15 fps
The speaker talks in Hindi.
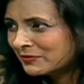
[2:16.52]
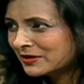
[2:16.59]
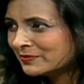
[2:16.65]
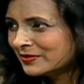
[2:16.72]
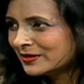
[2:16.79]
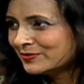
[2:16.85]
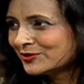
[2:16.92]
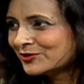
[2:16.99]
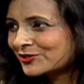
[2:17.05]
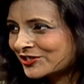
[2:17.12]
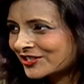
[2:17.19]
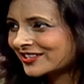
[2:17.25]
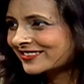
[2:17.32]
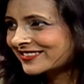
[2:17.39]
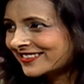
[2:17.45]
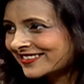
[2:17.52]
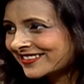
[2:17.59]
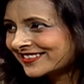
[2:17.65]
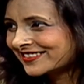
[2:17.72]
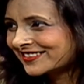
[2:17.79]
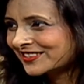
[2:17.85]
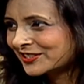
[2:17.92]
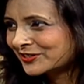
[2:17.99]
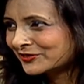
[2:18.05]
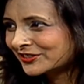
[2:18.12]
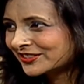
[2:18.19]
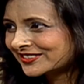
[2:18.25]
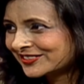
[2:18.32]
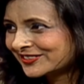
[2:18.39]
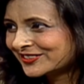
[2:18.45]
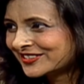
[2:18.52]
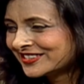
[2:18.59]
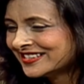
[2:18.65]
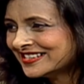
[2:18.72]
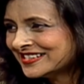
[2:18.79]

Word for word: एमन बीवी को छेड़ते रहते हैं हर वक्त और